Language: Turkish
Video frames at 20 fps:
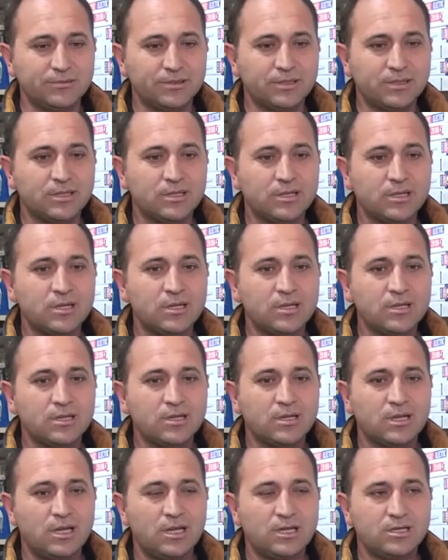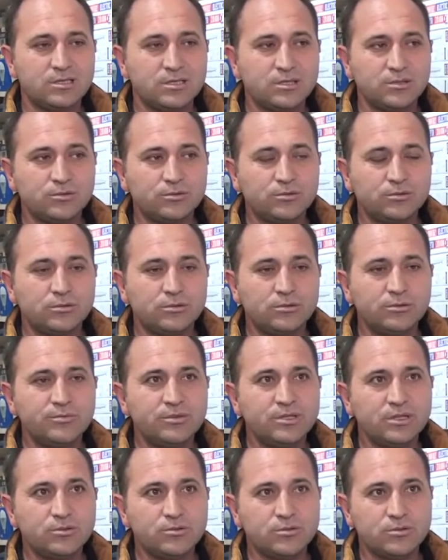Tabii. Ercan Okluoğlu
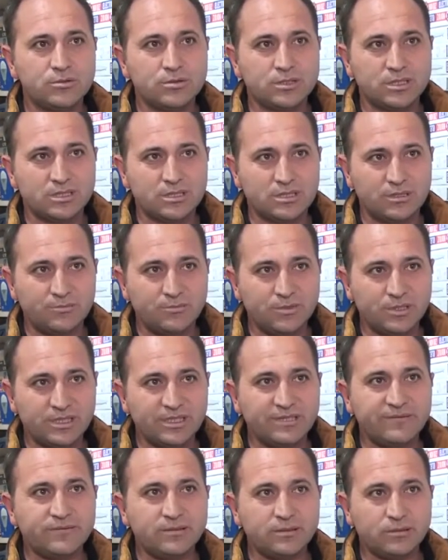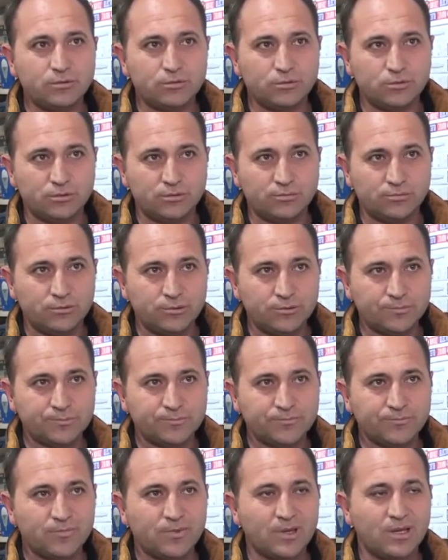1981 İvrin'de doğumlu.
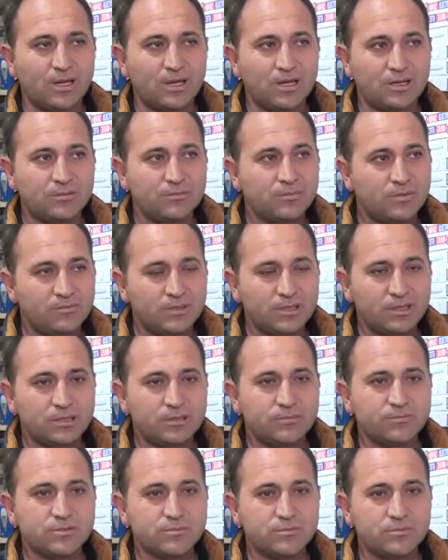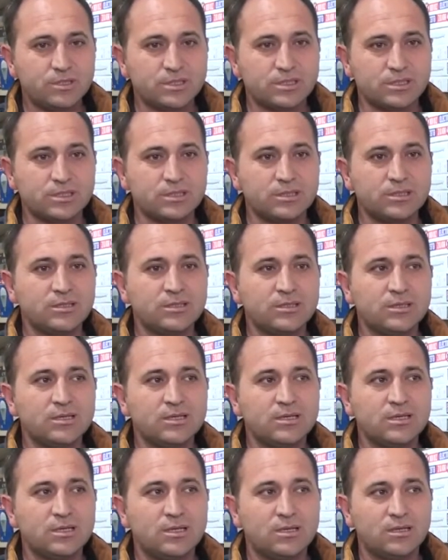Hı hı. Yani memleketimiz burası. Evet.
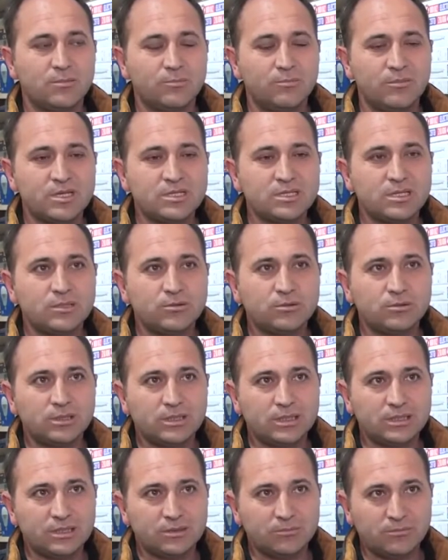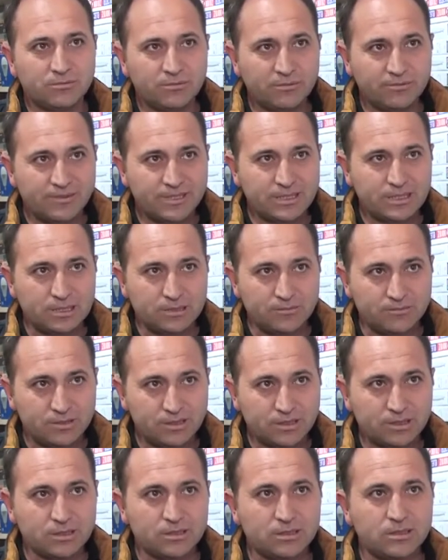Meslek olarak da baba
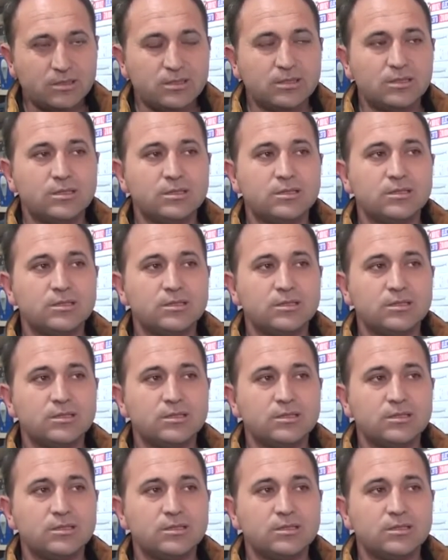mesleğimiz. Hı hı.